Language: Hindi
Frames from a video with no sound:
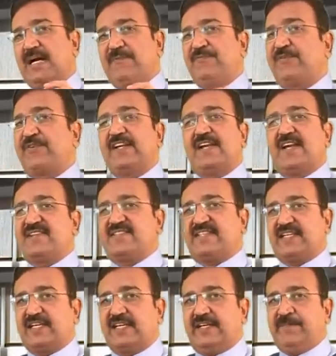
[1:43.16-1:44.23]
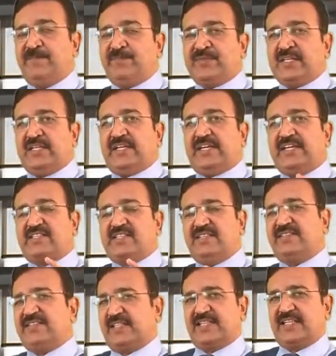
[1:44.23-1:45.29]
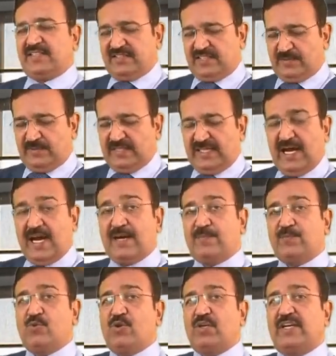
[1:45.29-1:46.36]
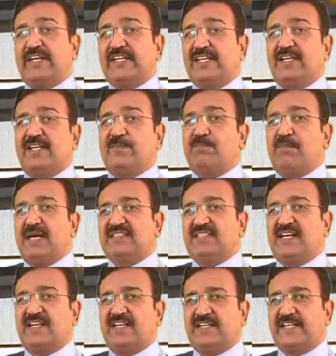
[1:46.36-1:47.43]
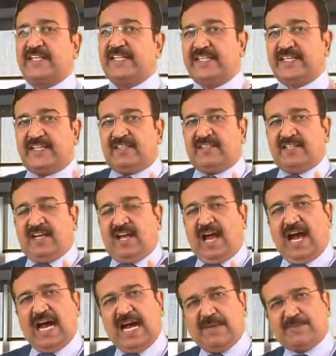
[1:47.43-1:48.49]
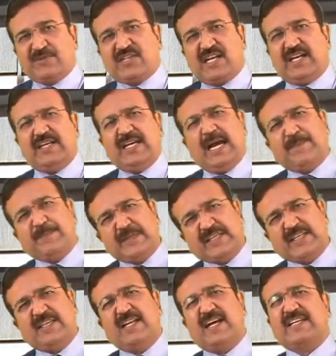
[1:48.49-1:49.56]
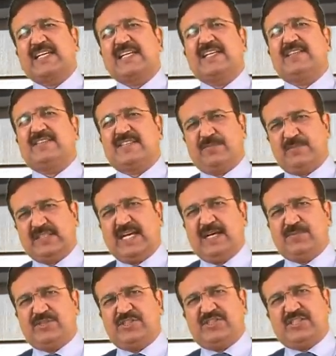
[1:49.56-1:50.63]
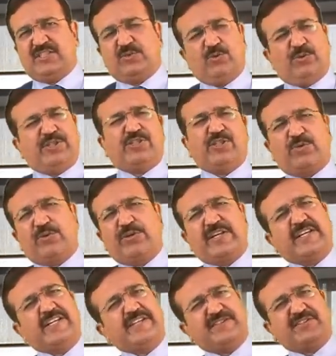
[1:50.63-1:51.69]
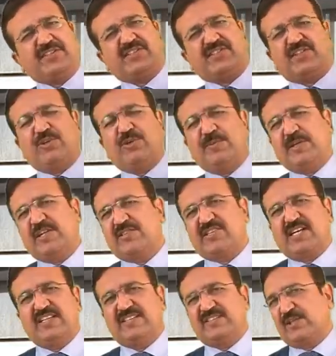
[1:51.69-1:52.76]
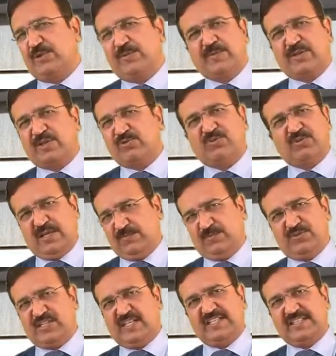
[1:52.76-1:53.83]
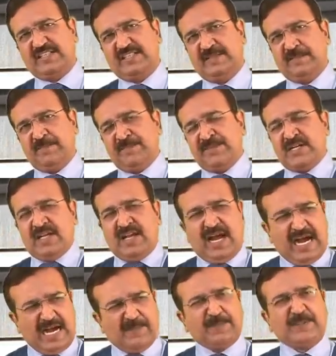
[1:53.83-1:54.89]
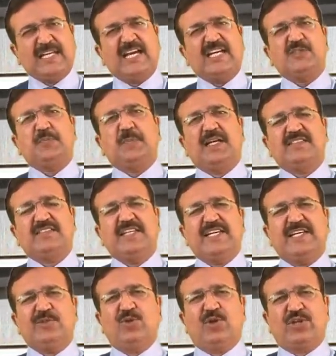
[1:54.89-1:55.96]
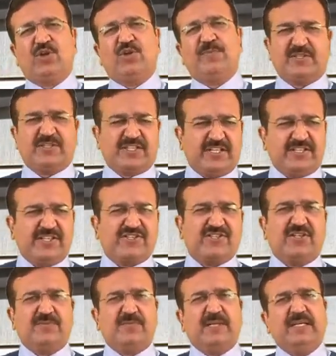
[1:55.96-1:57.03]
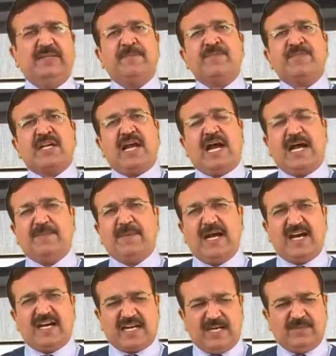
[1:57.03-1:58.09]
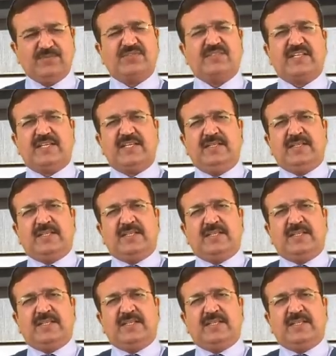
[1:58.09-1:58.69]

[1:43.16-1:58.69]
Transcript: आप फ्रीलांसिंग है एजेंसी के अंदर में आपको कहीं लंबा जाना नहीं है आप चाहे आप ही के इलाके के अंदर में काम कीजिए कोई ज़रूरी नहीं है तीस किलोमीटर चालीस किलोमीटर दूर आपको जाने की आपके आसपास के एक दो किलोमीटर रेडिएशन में आप आराम से